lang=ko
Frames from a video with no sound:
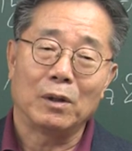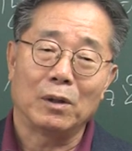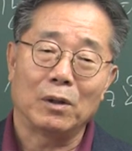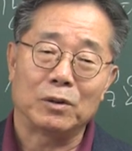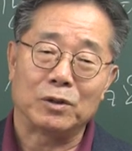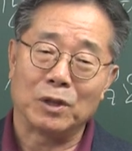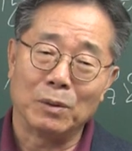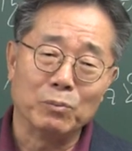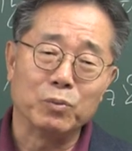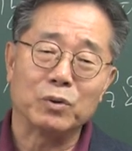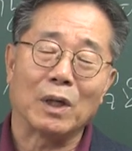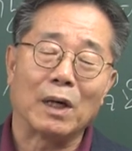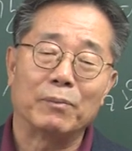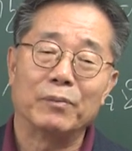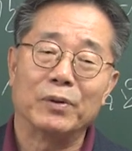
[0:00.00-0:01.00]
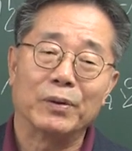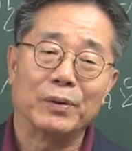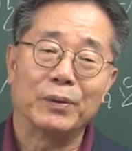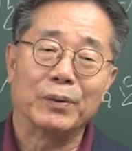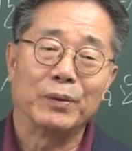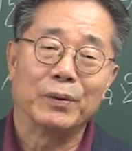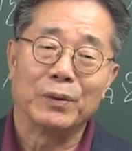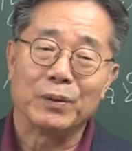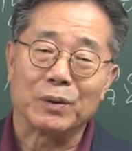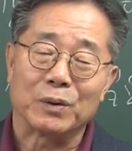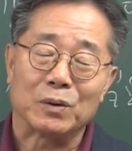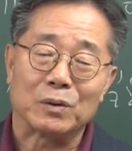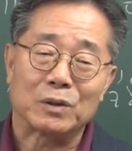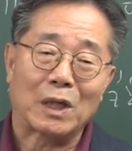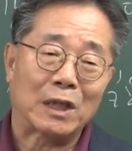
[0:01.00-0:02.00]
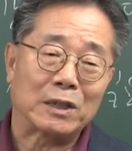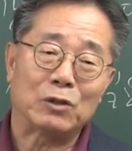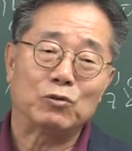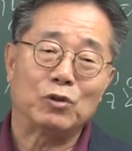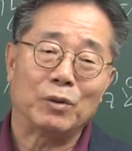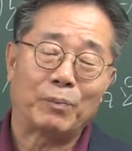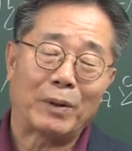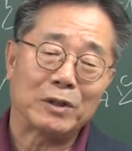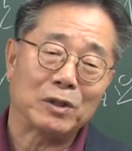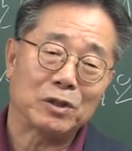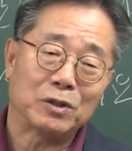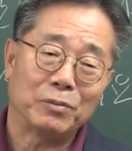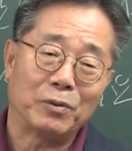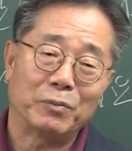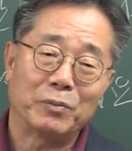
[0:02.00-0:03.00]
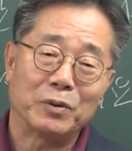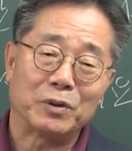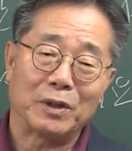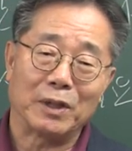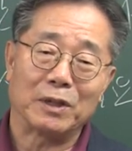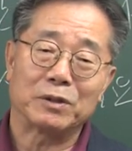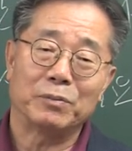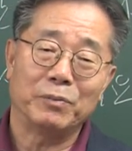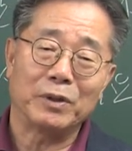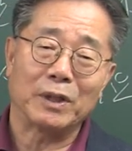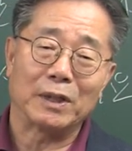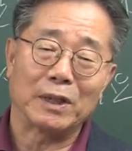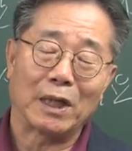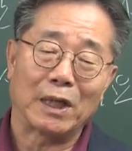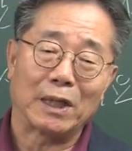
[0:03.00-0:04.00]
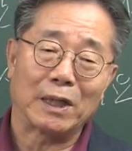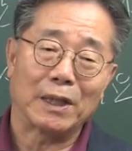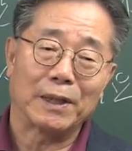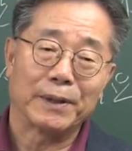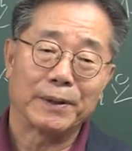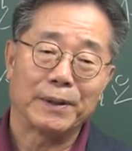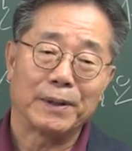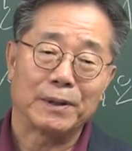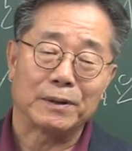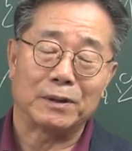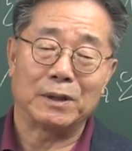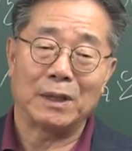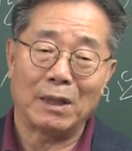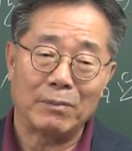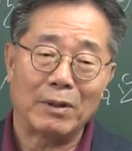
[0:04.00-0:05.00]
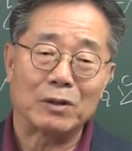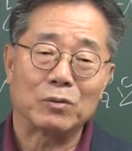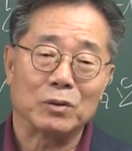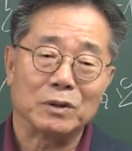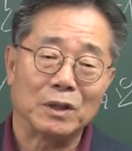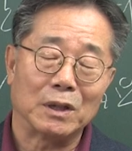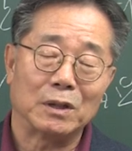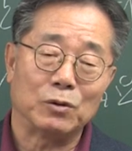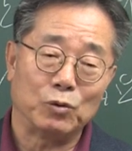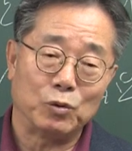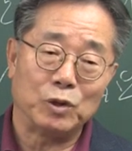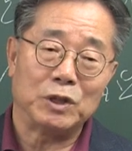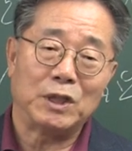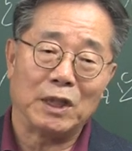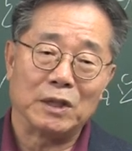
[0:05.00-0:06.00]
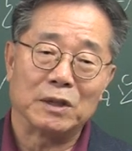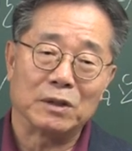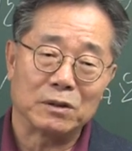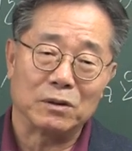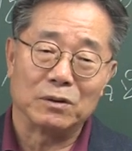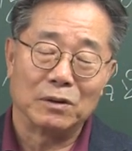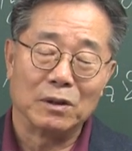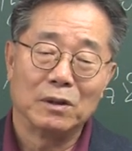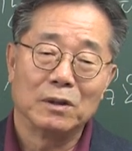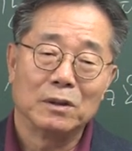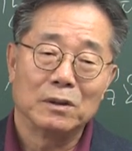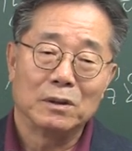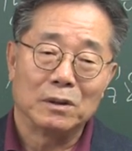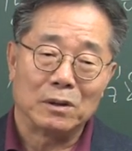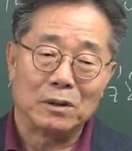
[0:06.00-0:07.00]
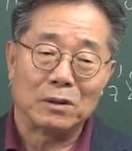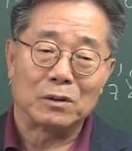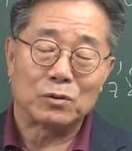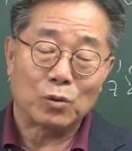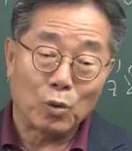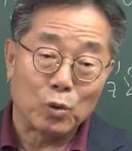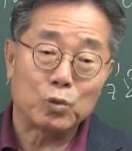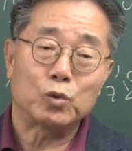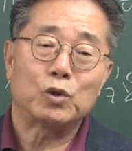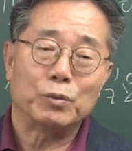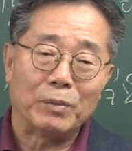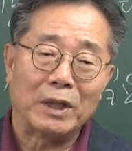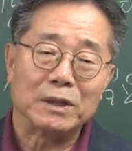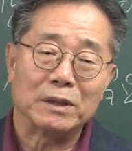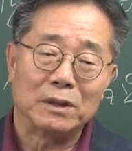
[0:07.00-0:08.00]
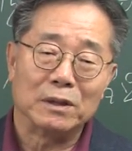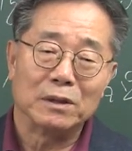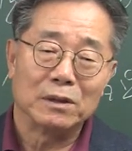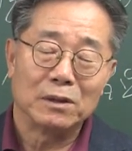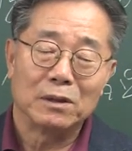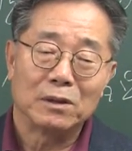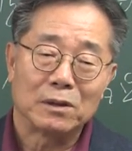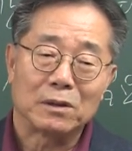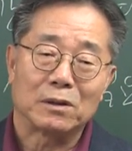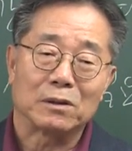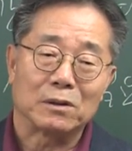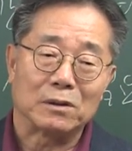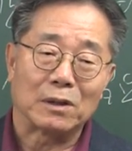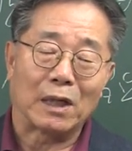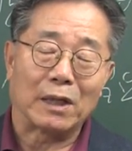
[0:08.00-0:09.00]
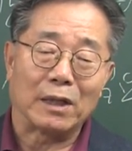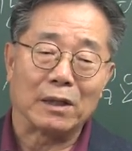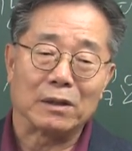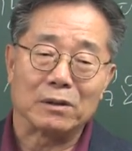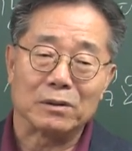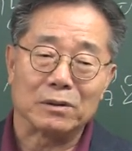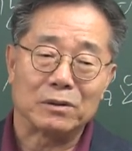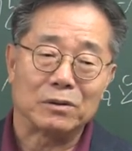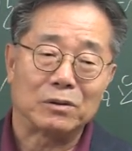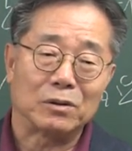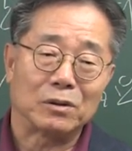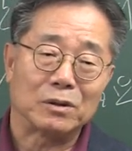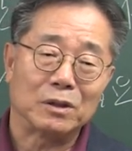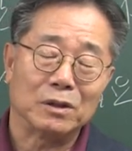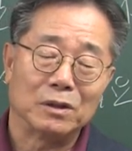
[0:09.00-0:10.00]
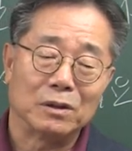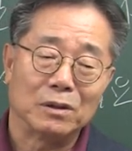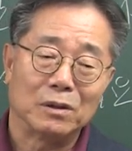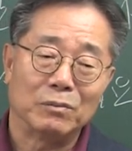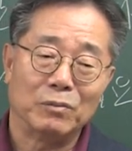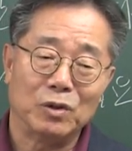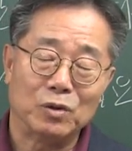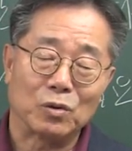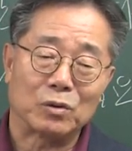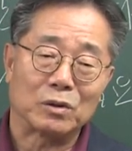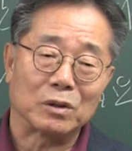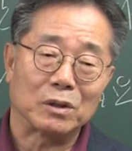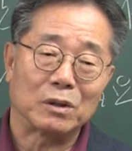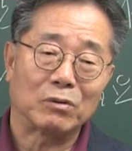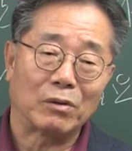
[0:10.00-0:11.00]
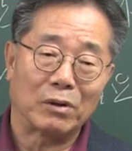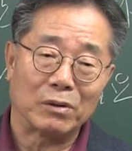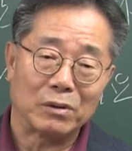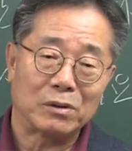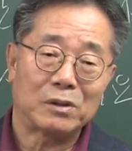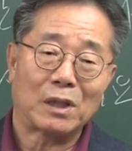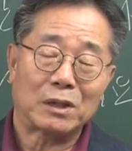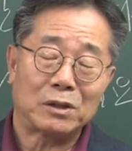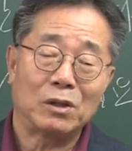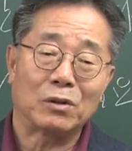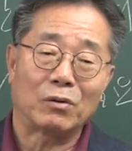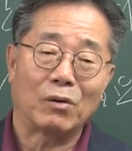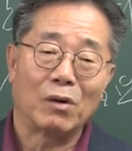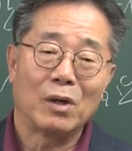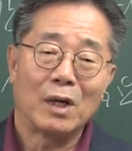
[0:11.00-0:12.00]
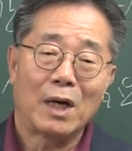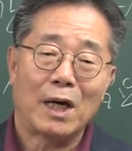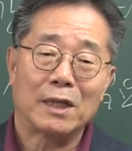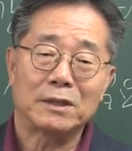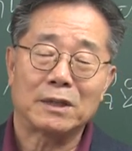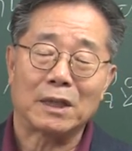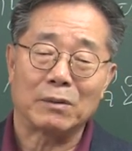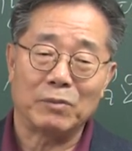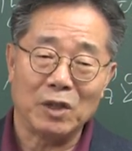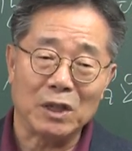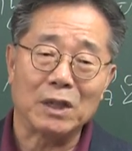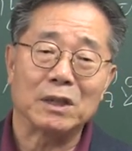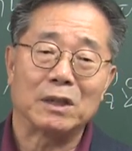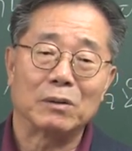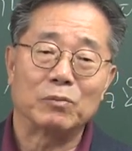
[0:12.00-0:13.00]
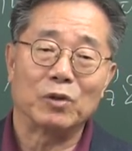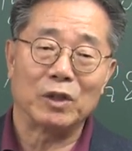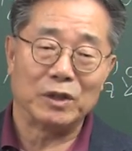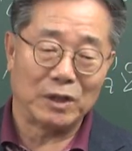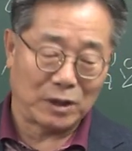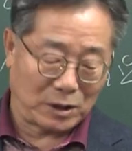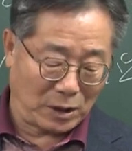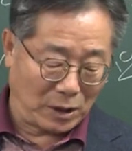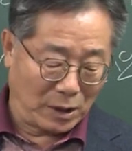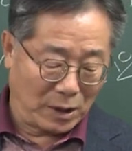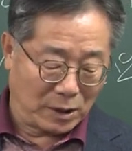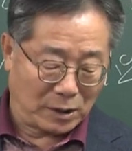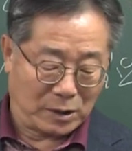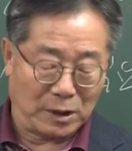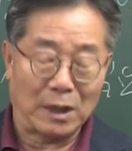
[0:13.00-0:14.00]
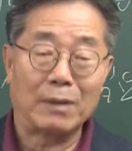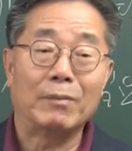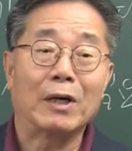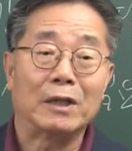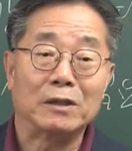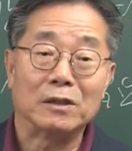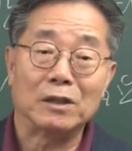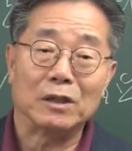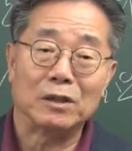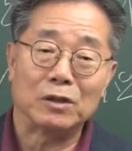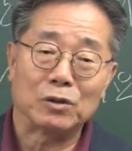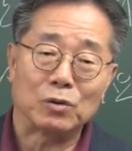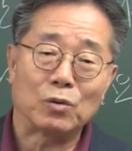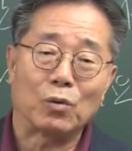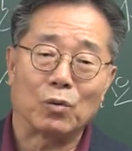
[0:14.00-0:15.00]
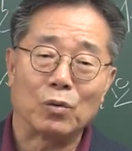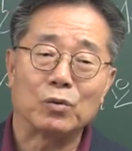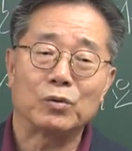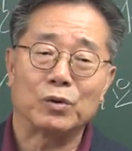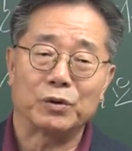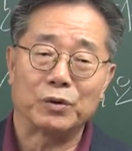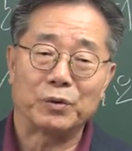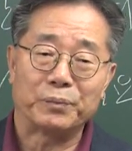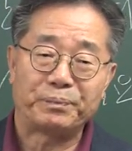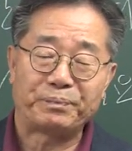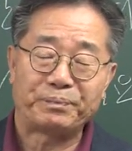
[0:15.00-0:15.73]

아, 전부 다 뭐 그 사대주의에 빠져 있으면 뭐 되겠습니까 나라가. 그나마도 이제 유지되는 것은 예, 소수지만 그 나라의 그 정신, 민족 정신과 어를 찾으려고 한 사람이 있기 때문에 이제 그나마 이 정도로 오는 거죠.